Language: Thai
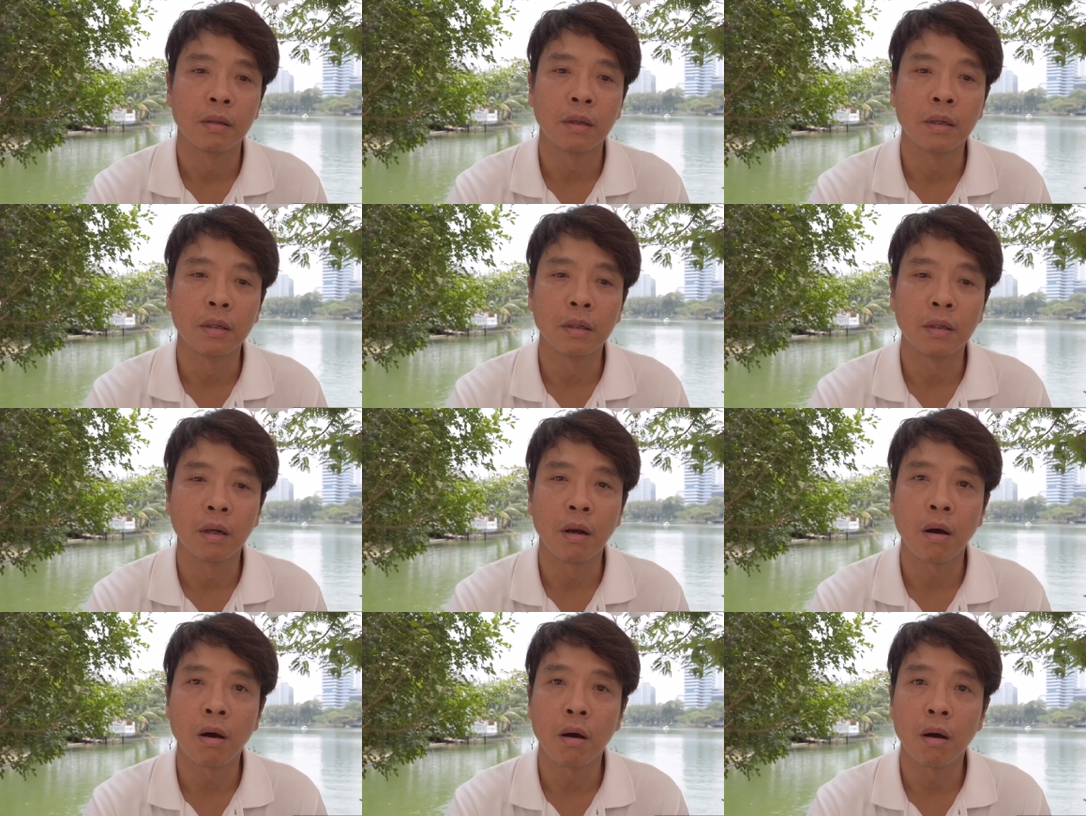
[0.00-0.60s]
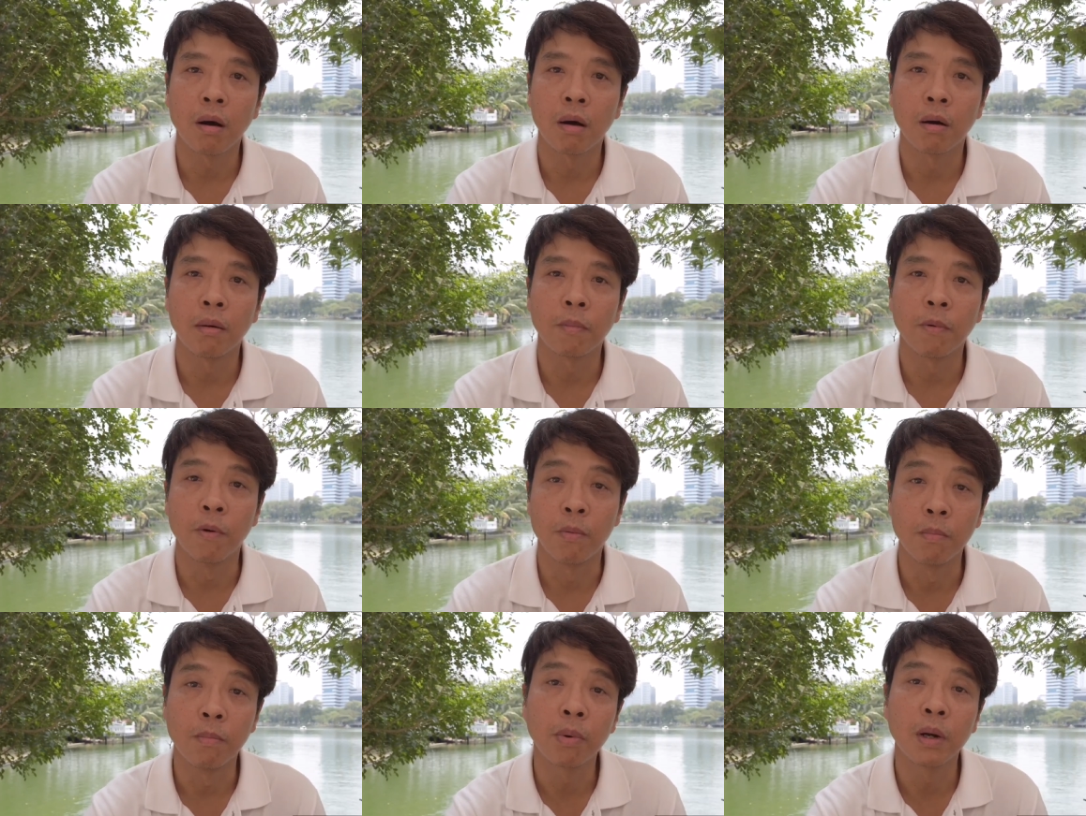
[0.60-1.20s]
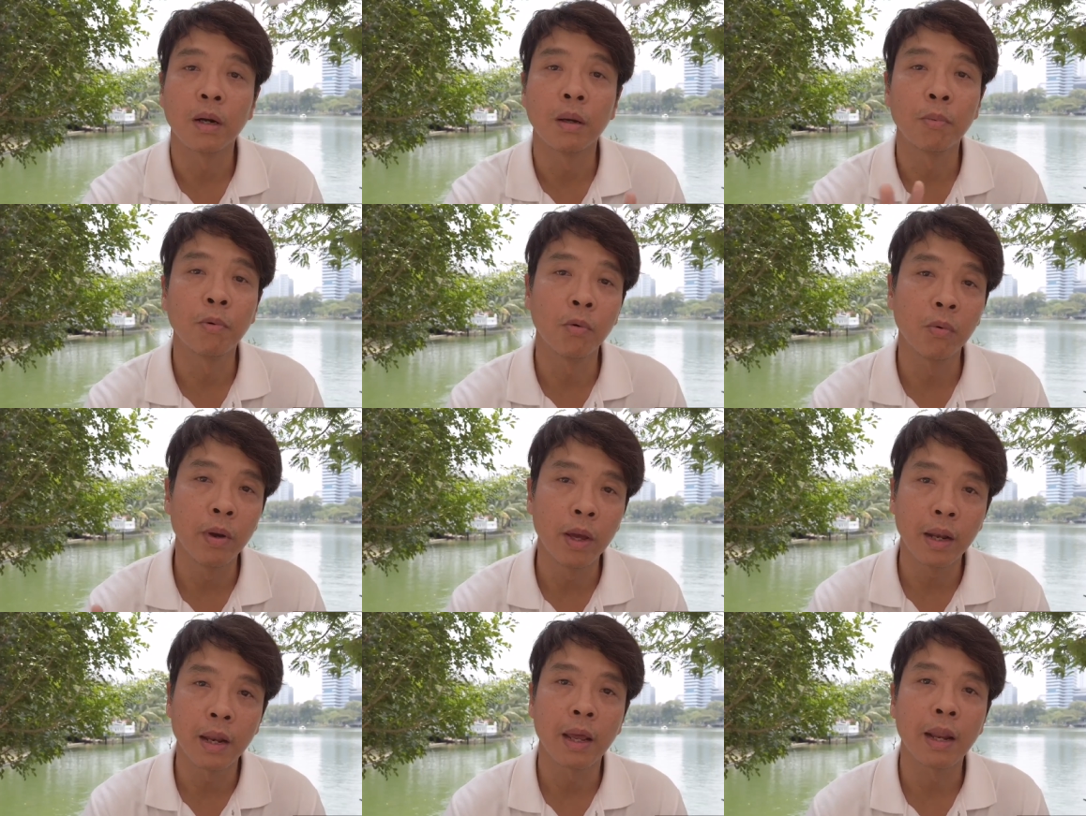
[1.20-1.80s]
ซึ่งก็ผมเคย
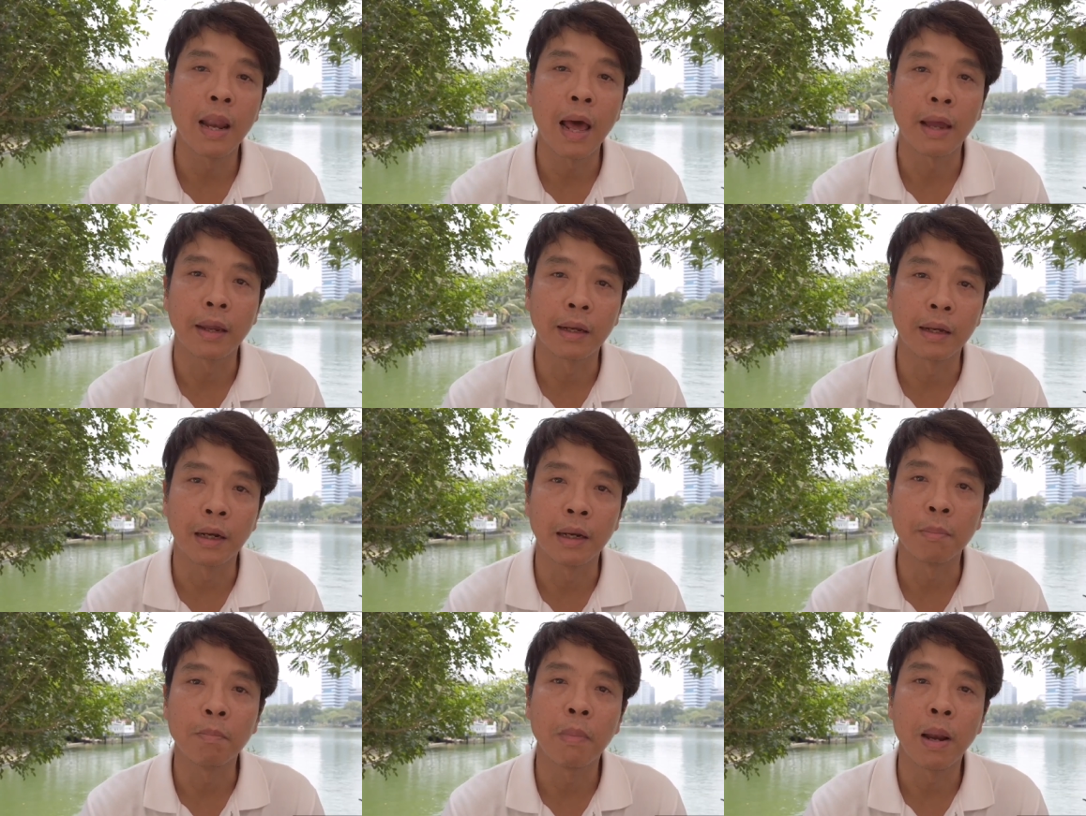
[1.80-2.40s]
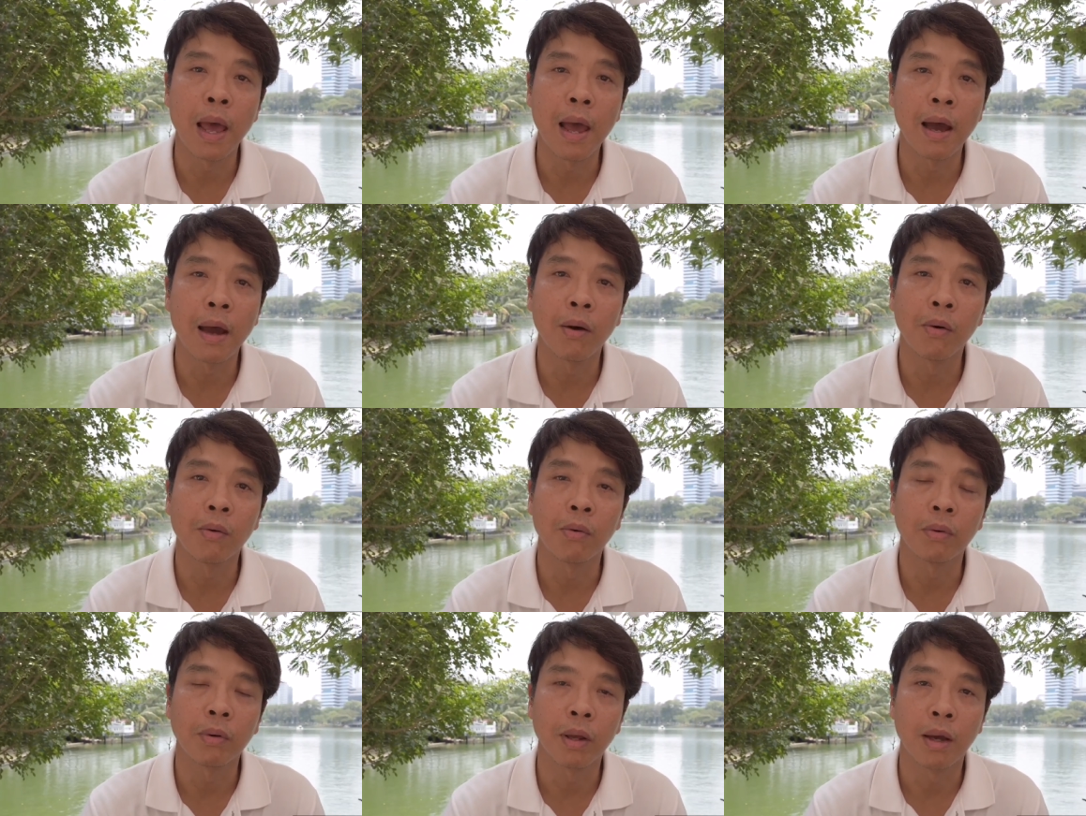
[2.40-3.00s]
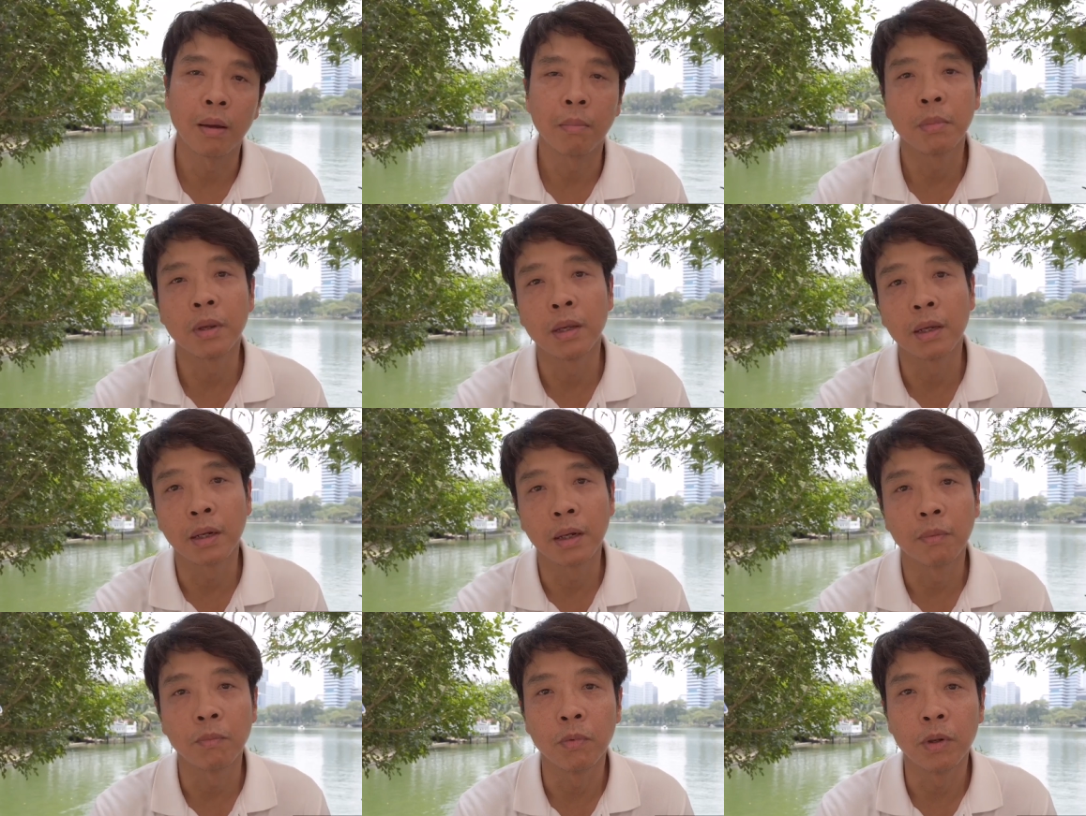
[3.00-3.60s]
พูดไว้ในหลายคลิปแล้วนะ
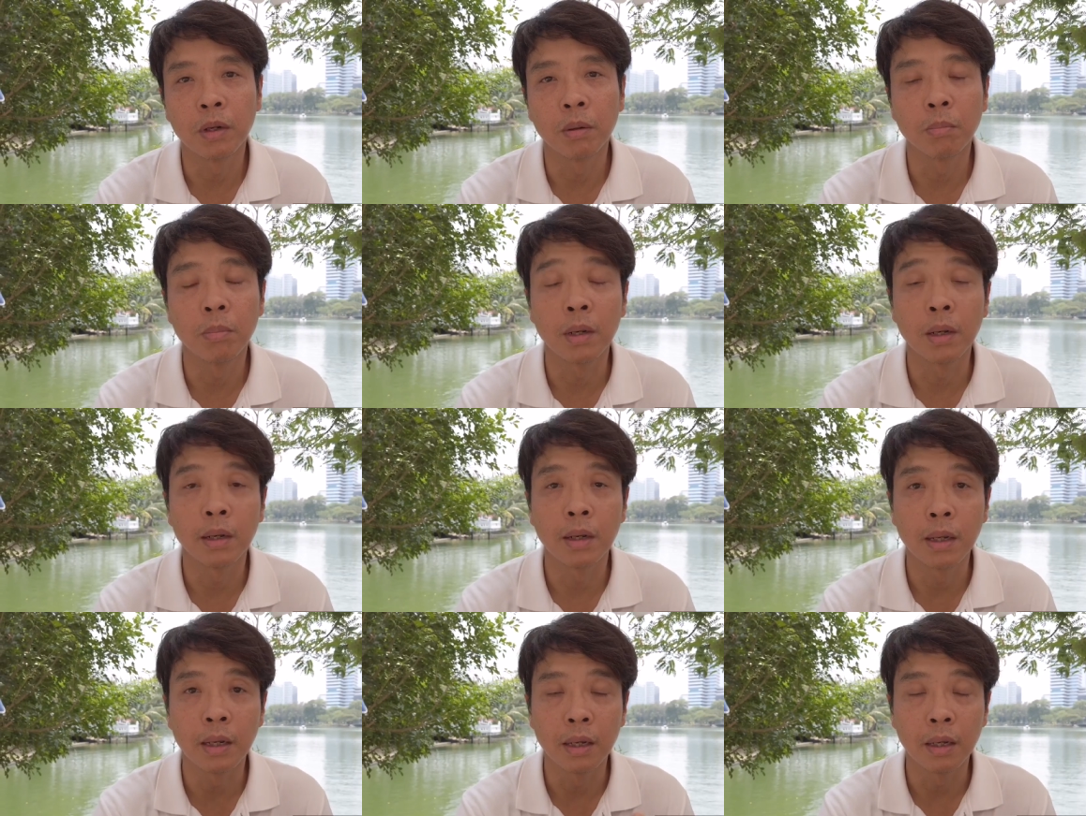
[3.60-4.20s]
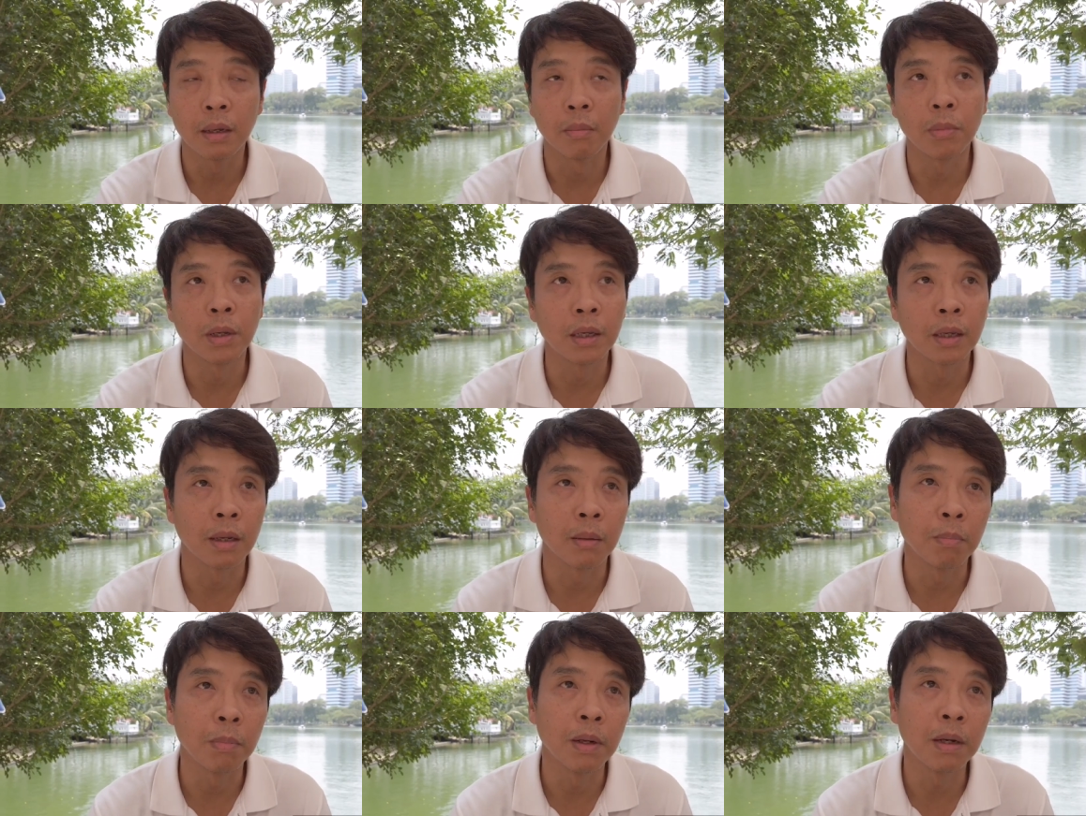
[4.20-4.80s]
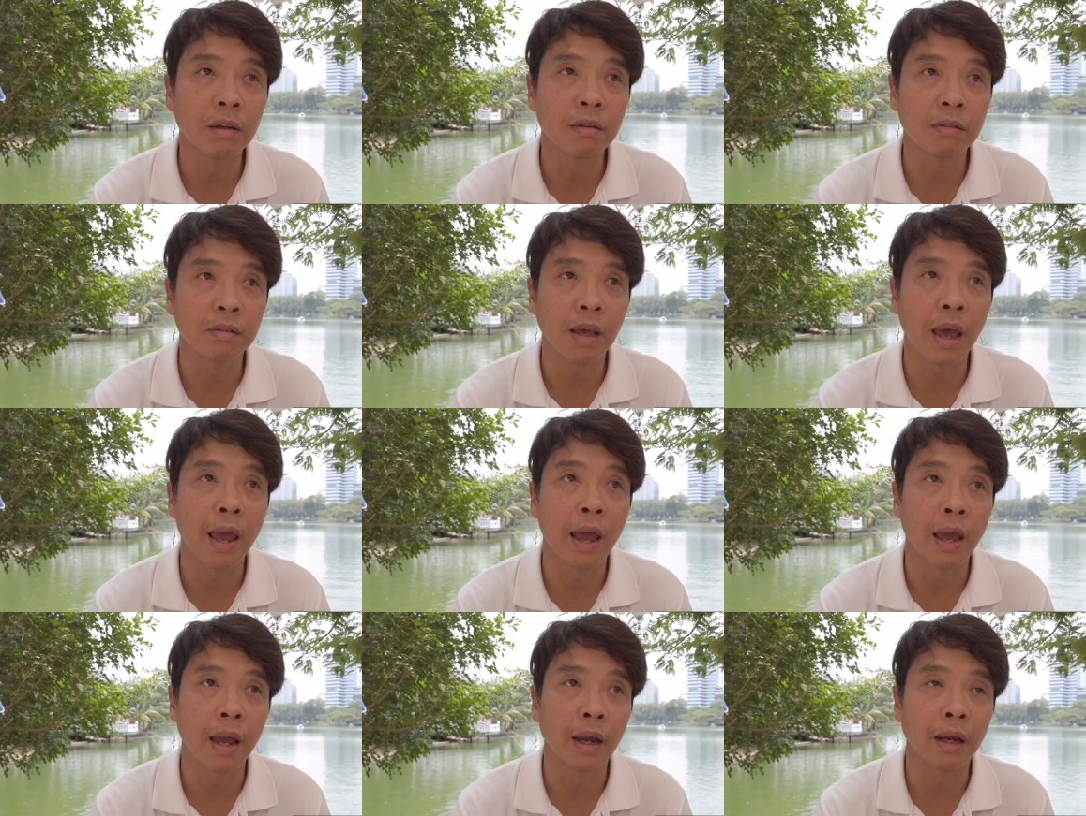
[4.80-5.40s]
มีคลิปวิตามินดีมีคลิปเรื่อง
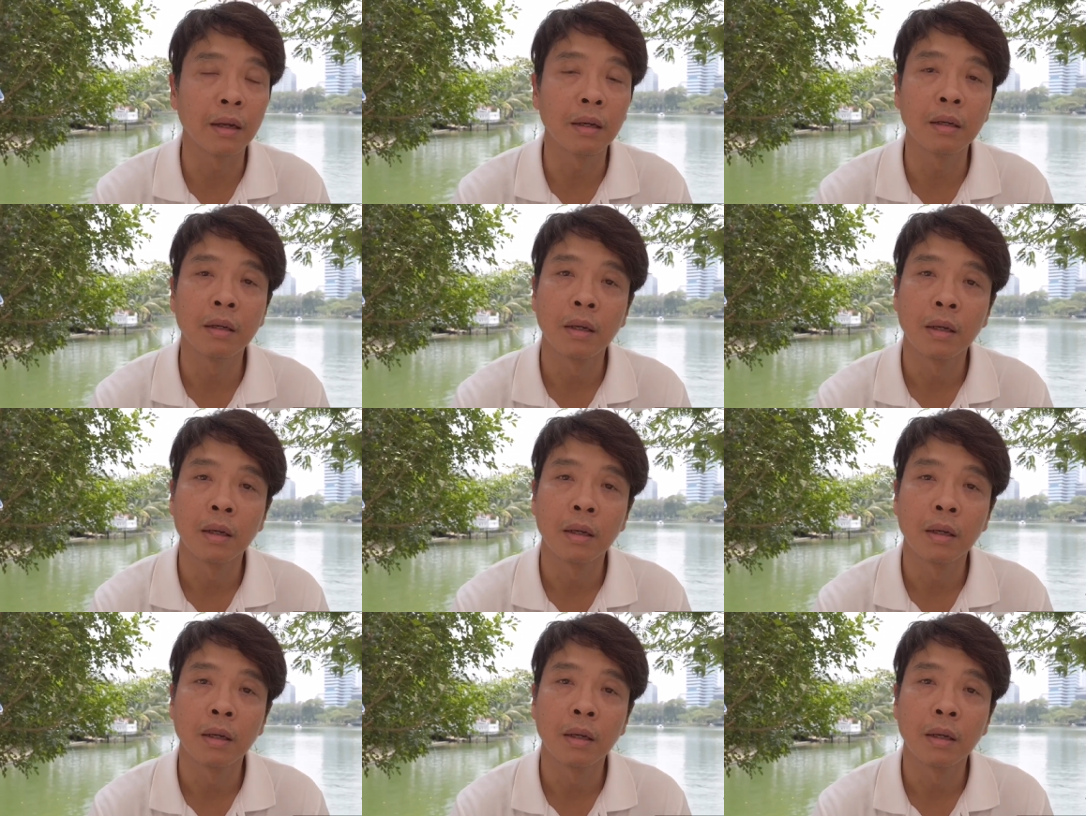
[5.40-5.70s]
แสง